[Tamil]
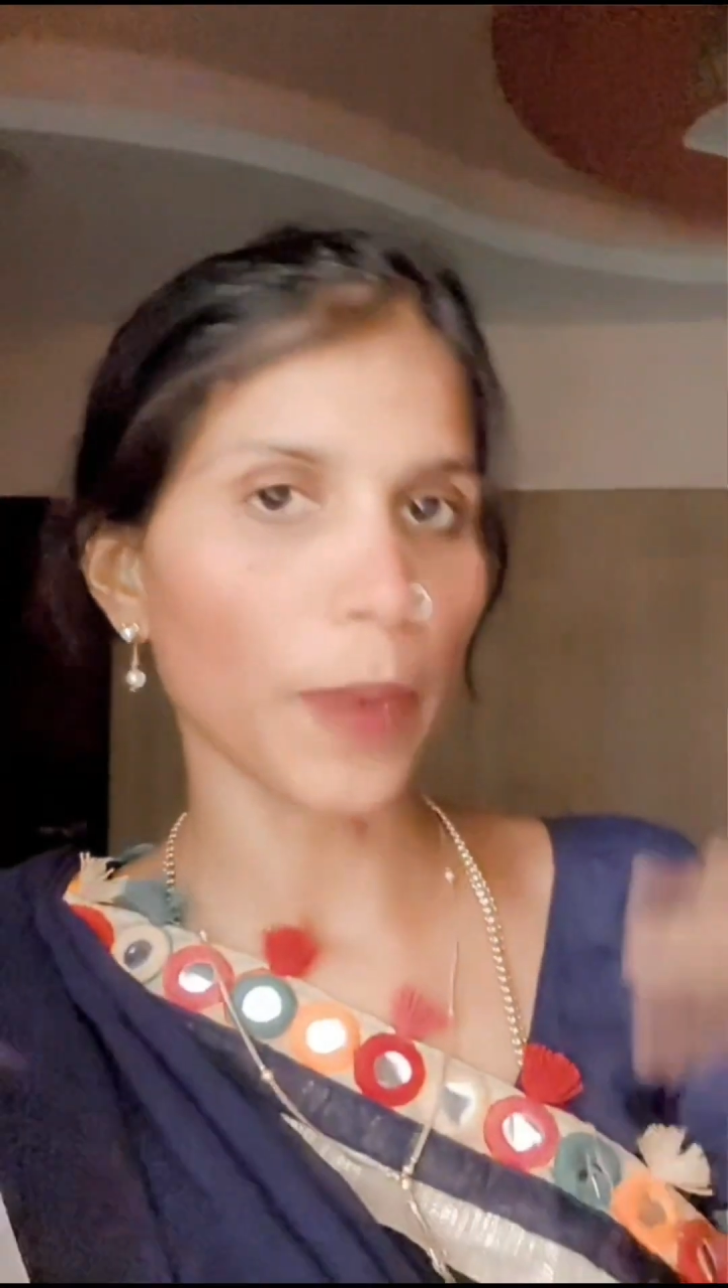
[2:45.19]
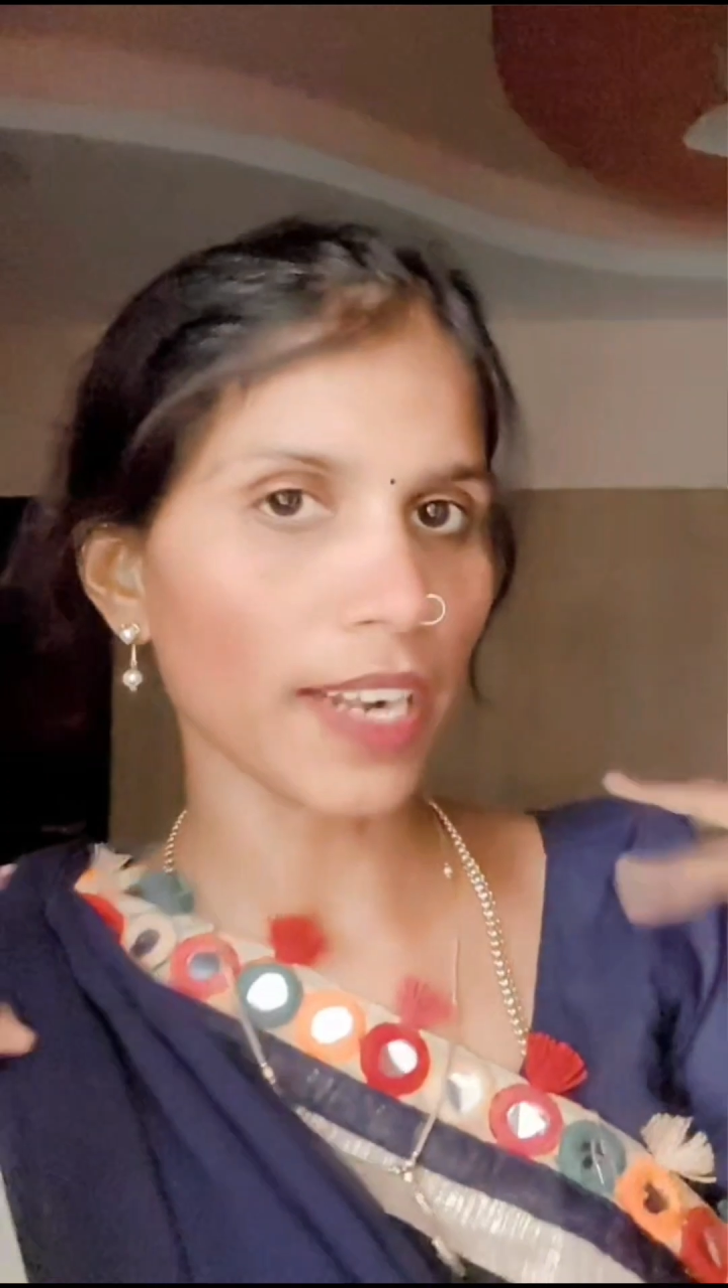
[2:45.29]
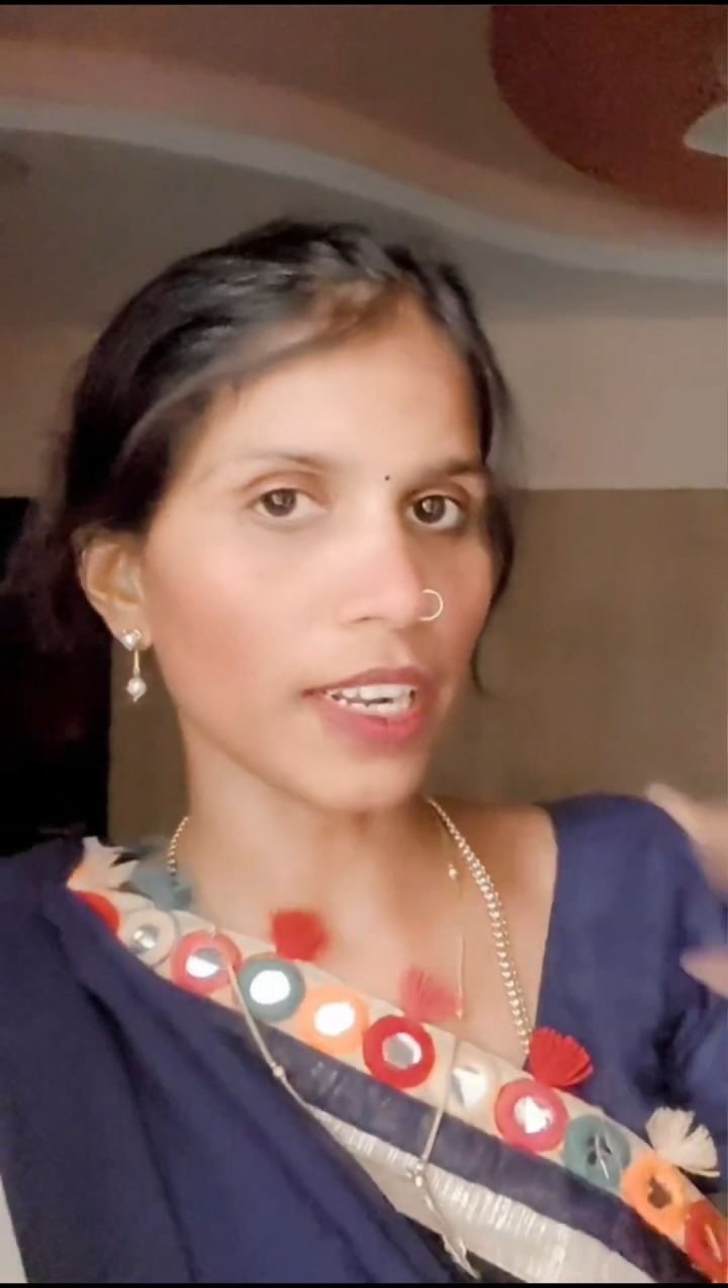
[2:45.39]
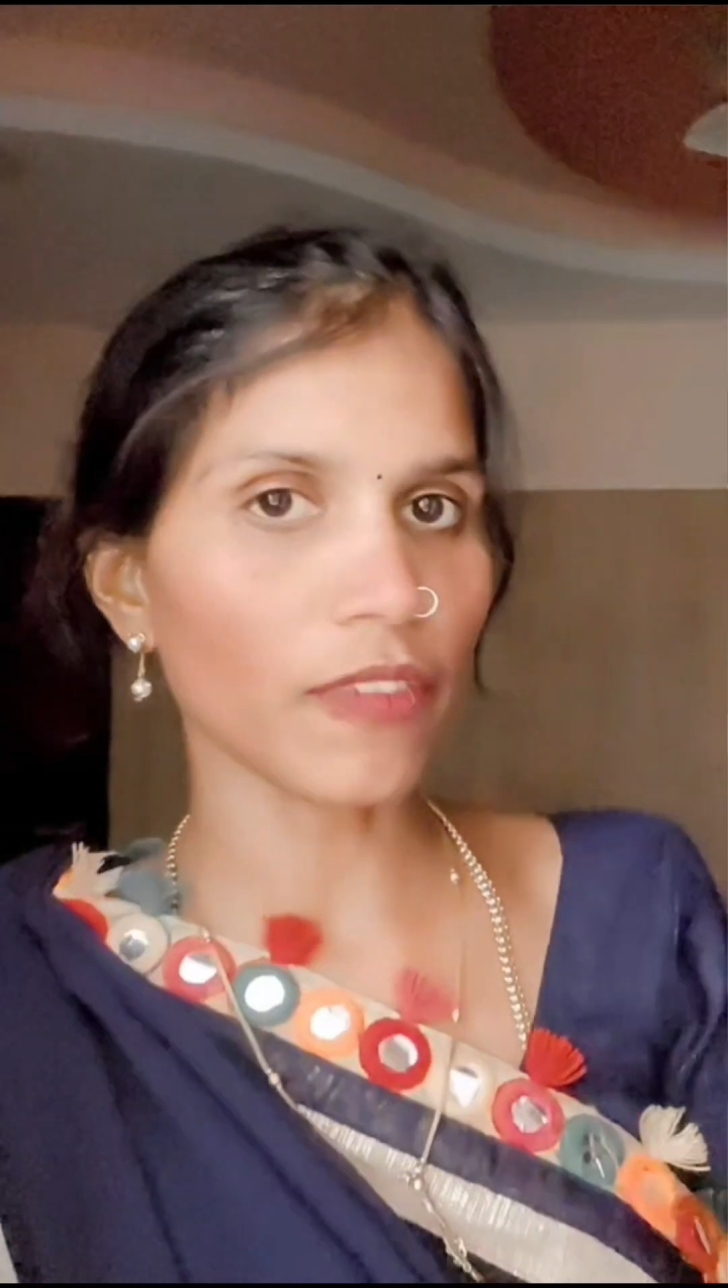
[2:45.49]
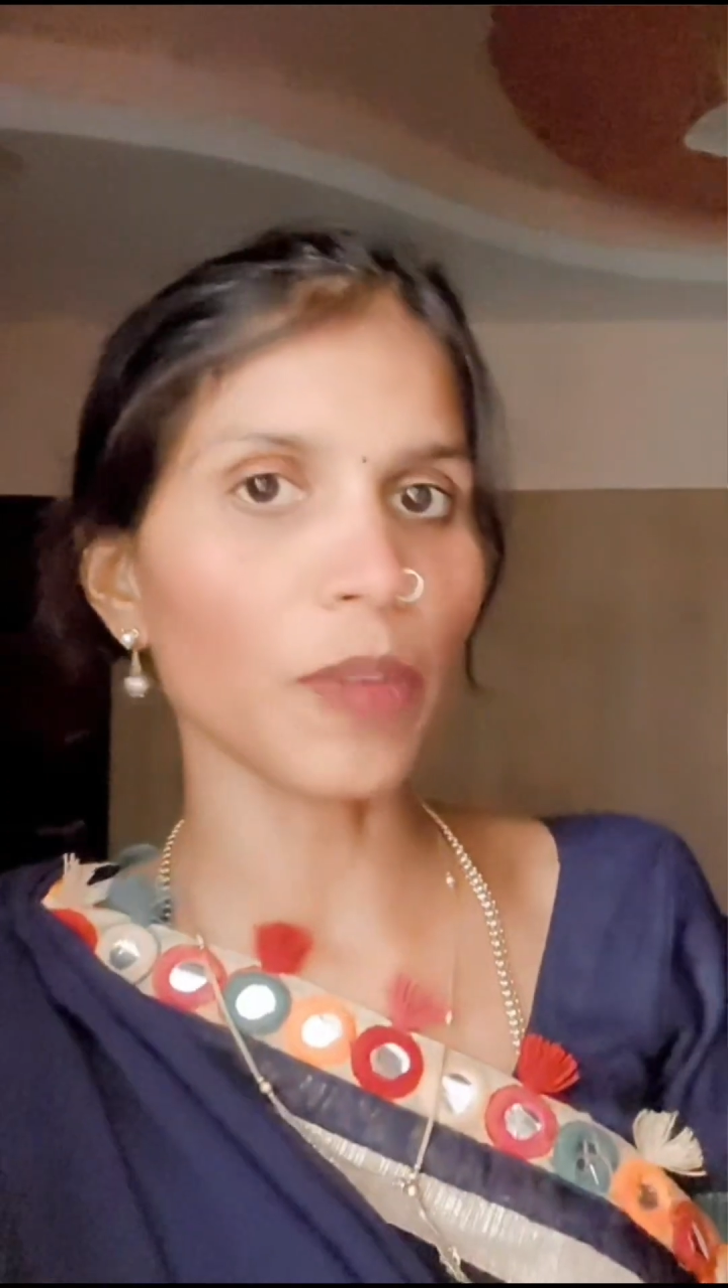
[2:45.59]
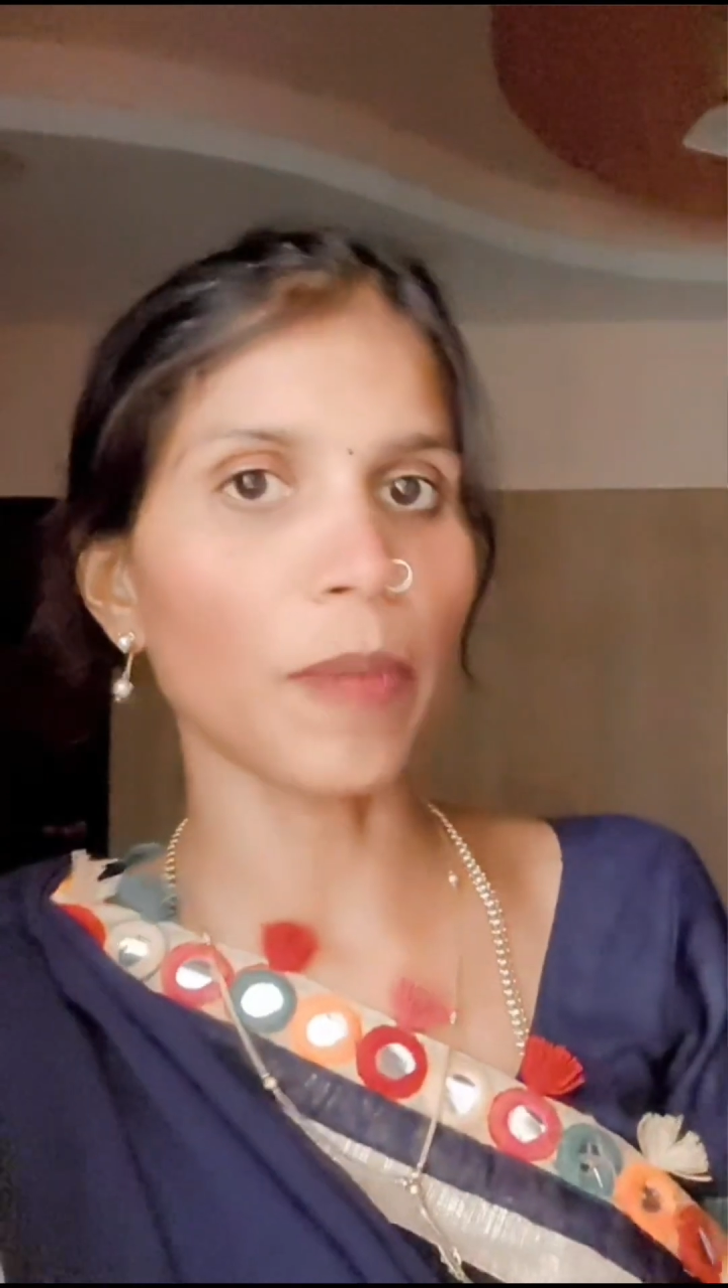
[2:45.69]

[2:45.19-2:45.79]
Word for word: பார்ட் ஆஃப் த